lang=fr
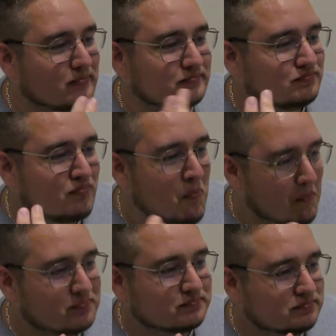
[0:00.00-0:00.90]
Tu vois
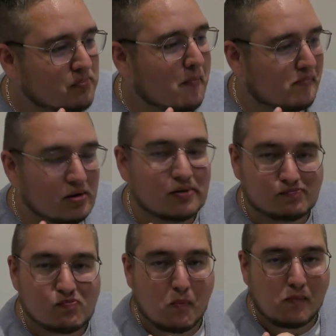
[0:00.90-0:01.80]
hmm? C'est bon Ouais.
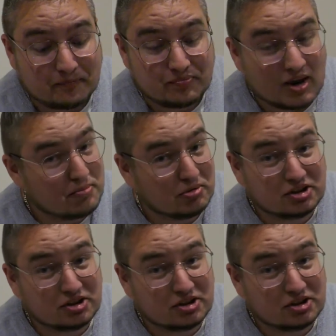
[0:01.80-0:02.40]
Hmm.